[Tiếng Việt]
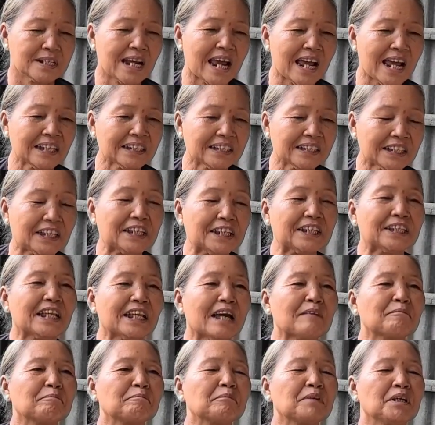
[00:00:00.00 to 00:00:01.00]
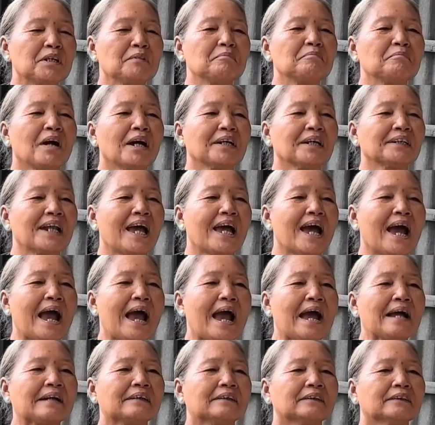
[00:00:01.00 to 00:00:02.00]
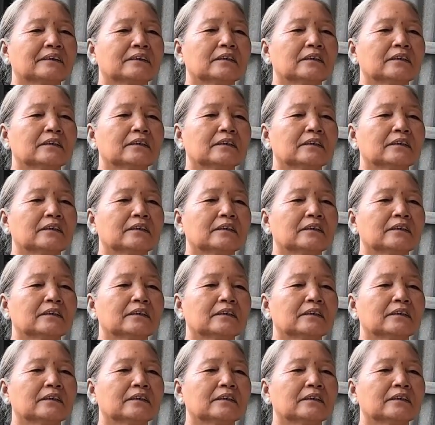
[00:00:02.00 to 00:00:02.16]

ráng trì tâm niệm Phật Đà,